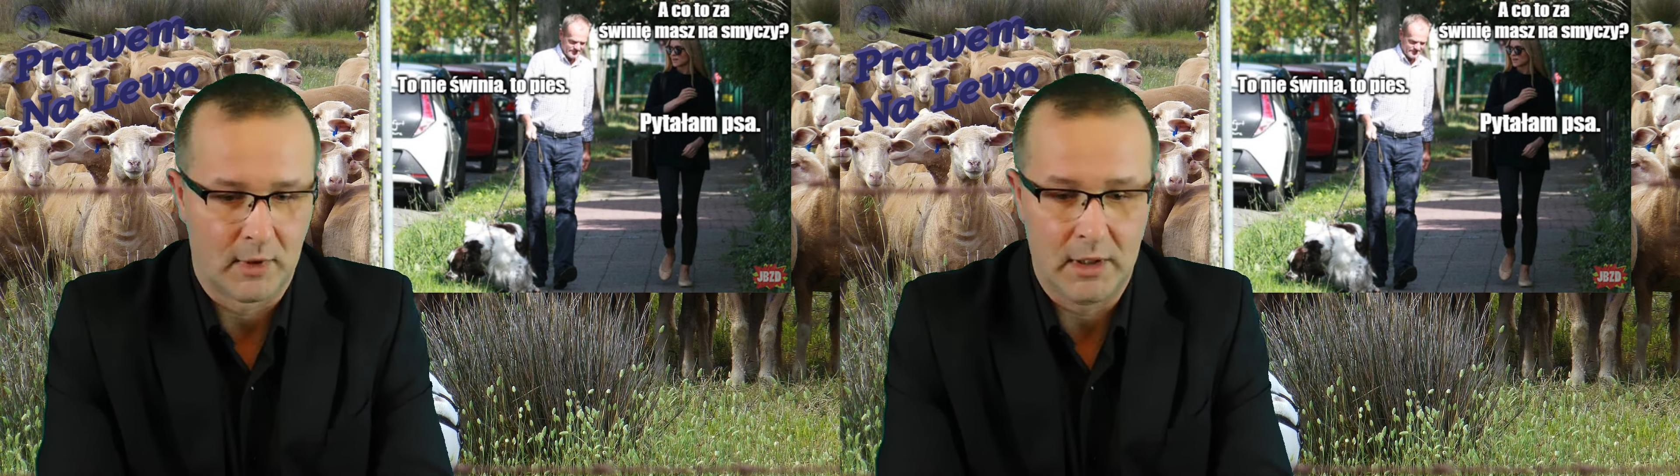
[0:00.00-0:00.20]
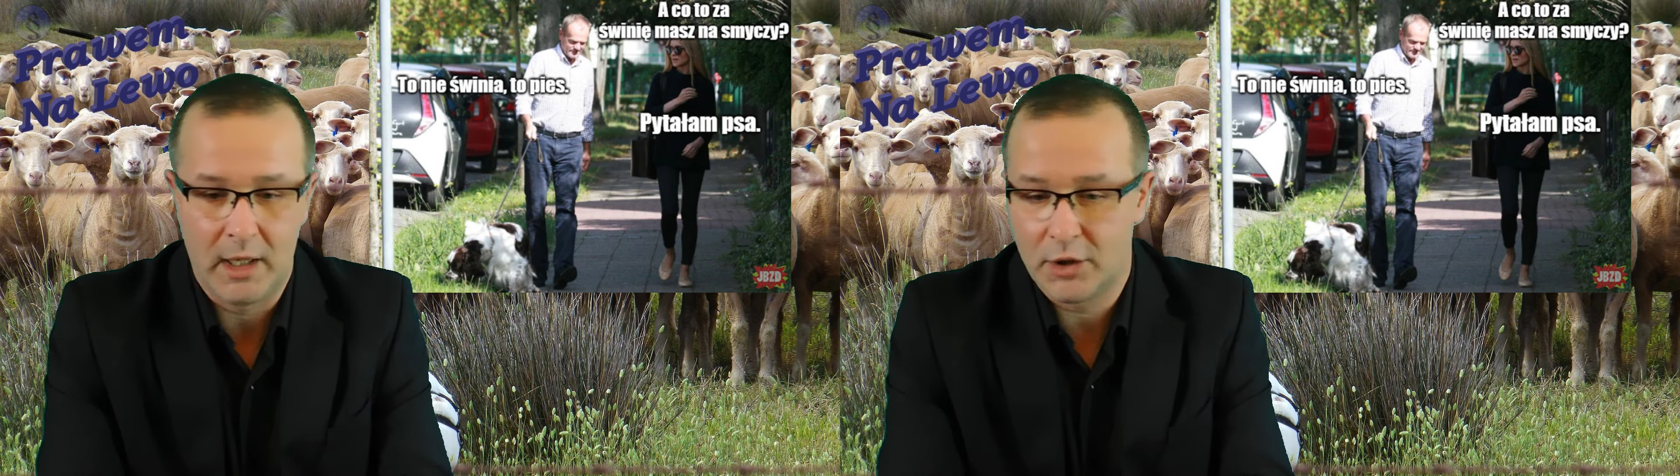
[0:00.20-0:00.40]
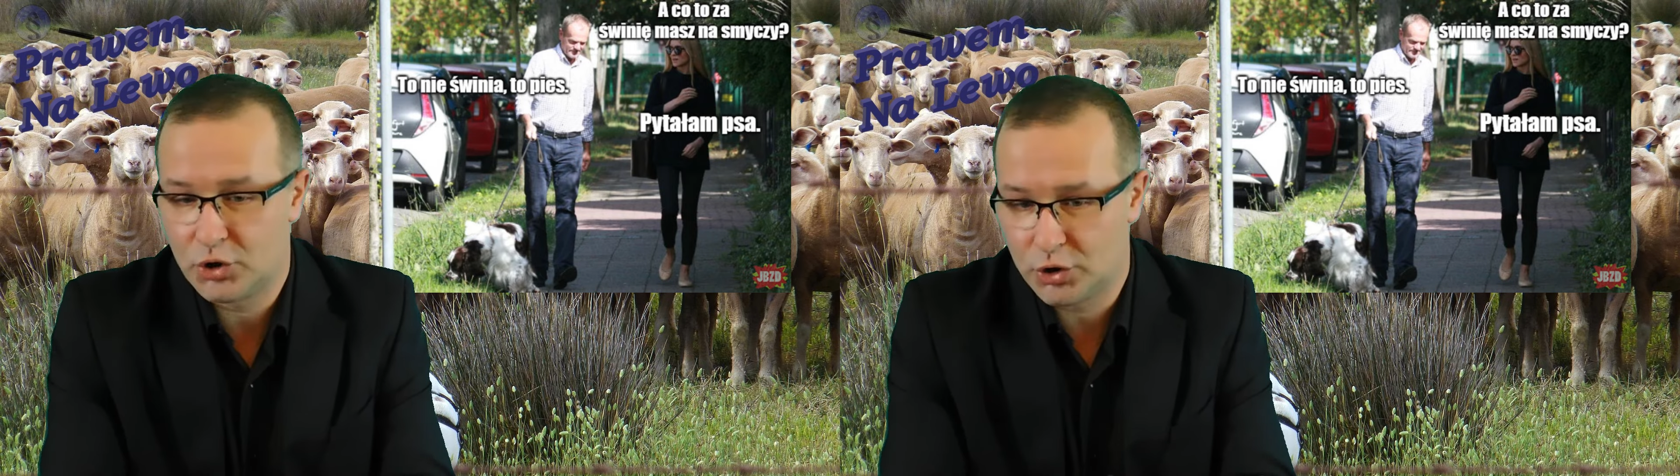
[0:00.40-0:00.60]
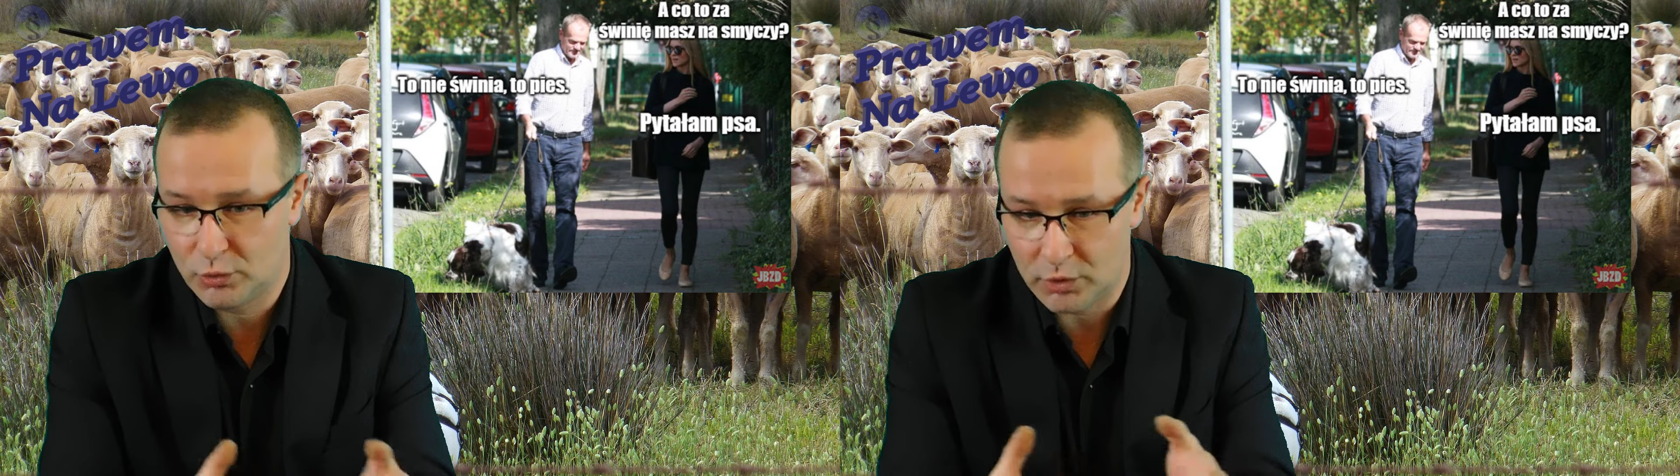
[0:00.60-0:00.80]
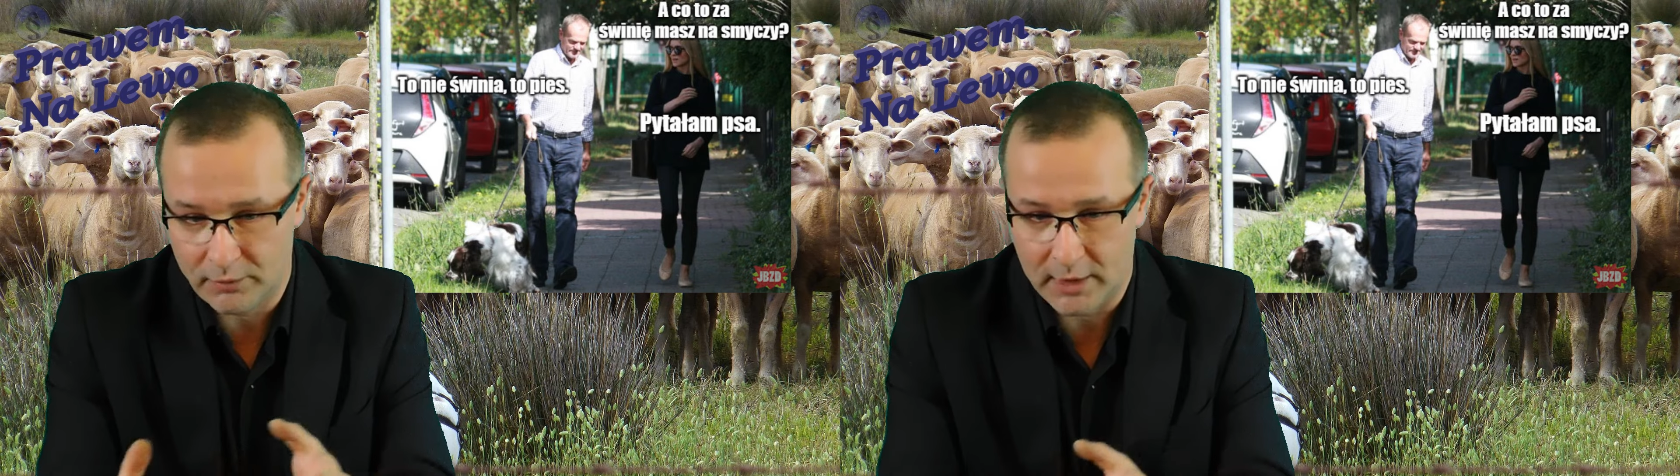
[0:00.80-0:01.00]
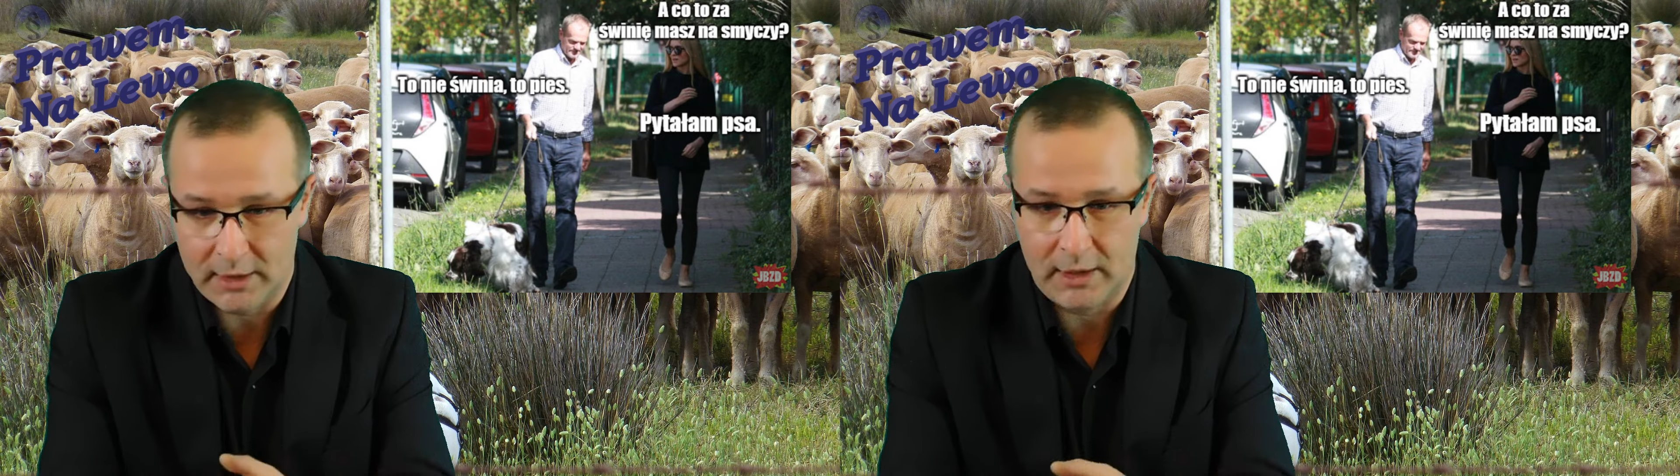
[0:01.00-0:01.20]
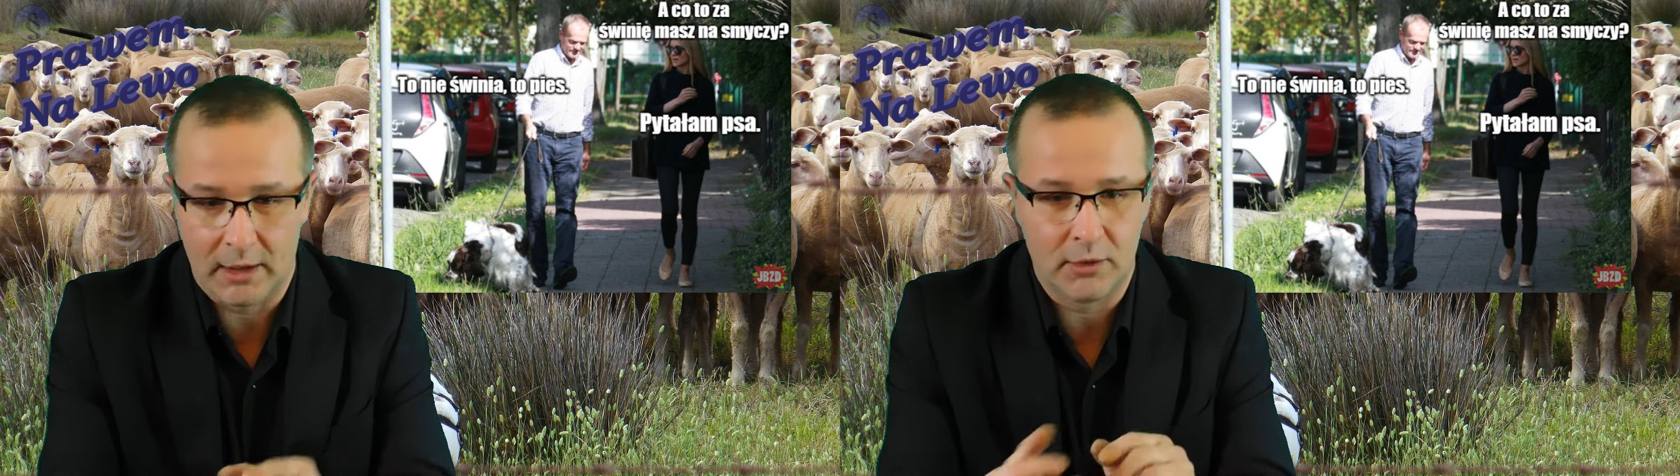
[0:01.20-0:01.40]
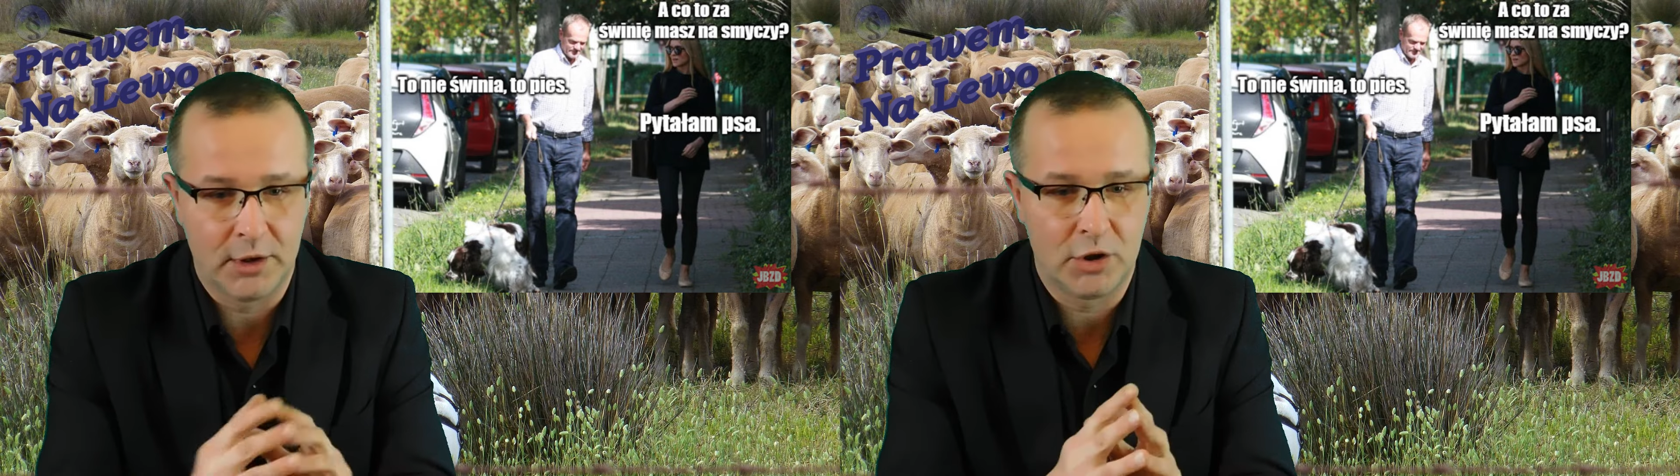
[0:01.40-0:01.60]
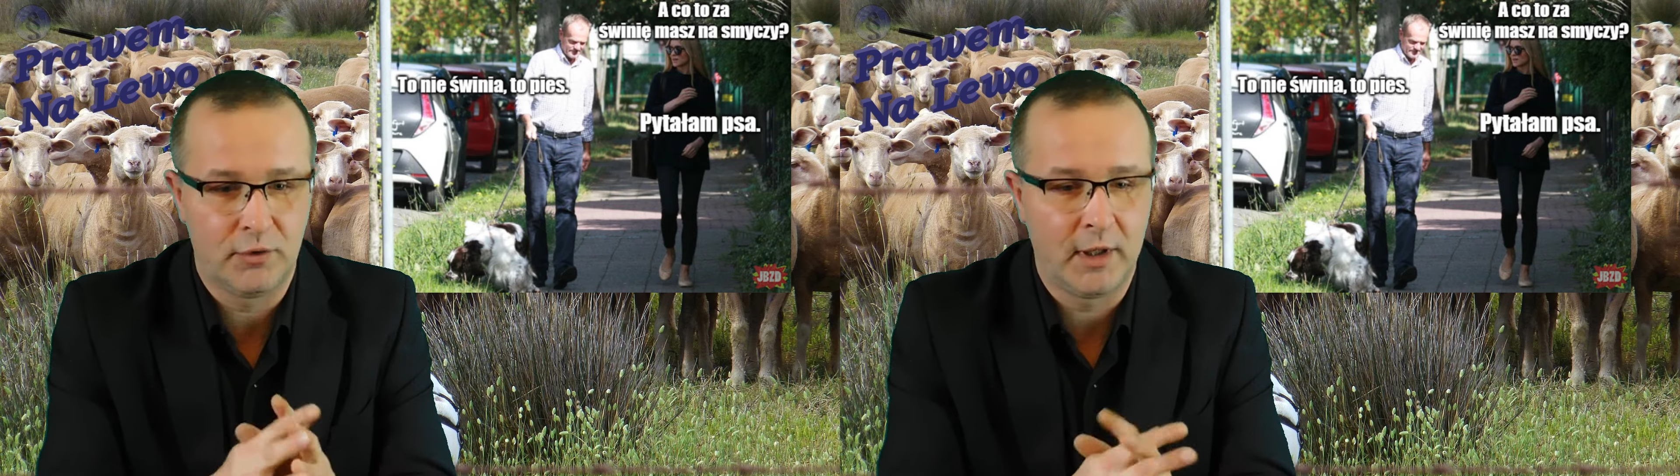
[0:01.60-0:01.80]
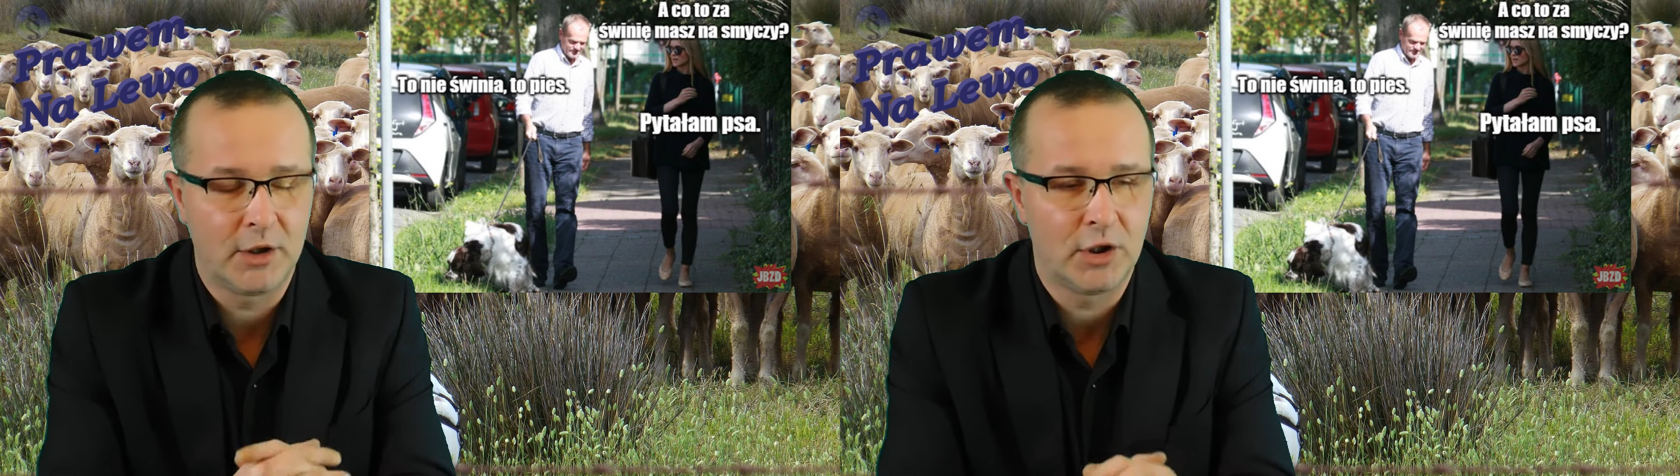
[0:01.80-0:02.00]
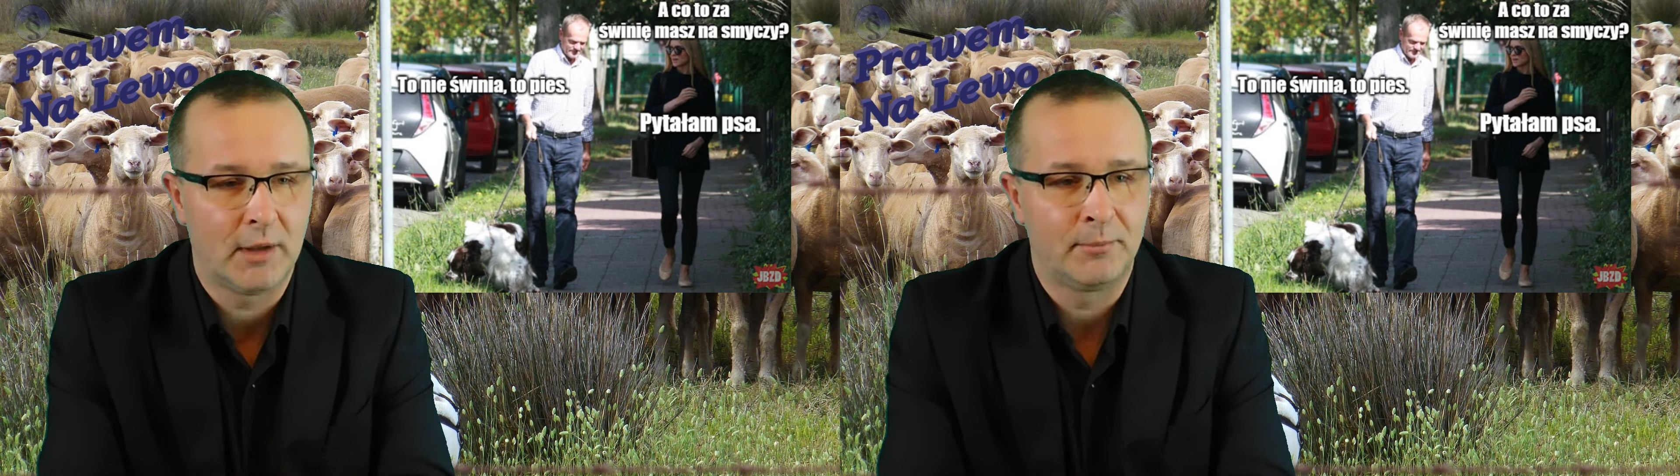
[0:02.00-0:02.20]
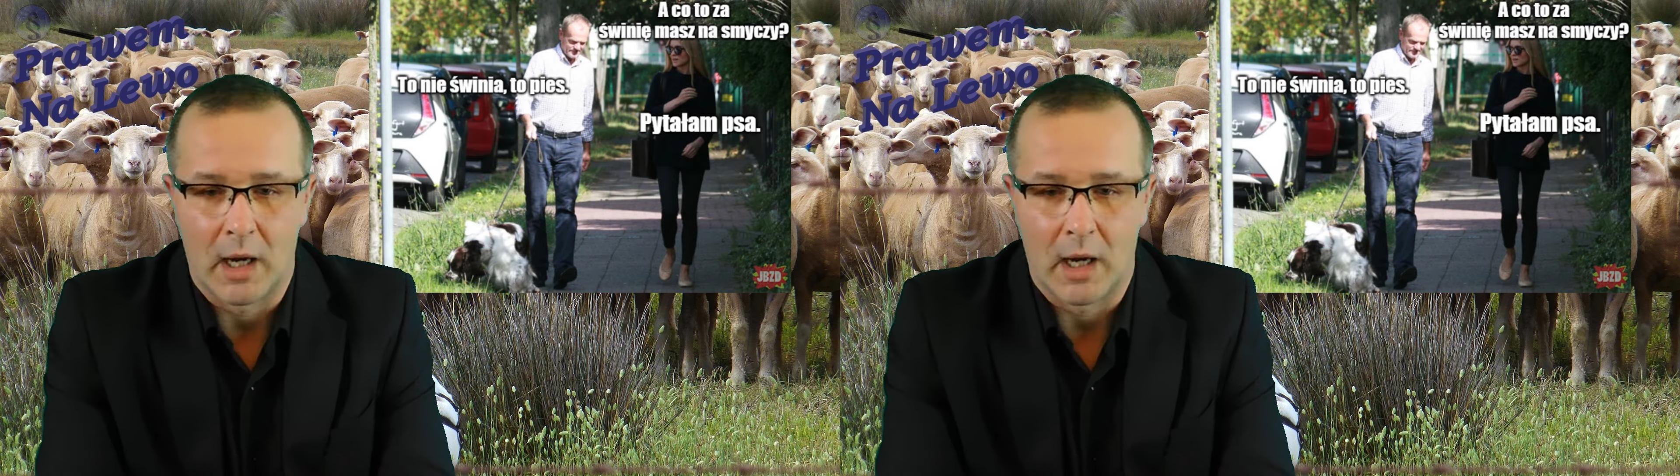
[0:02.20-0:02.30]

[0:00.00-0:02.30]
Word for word: jeździł do Wielkiego Niedźwiedzia,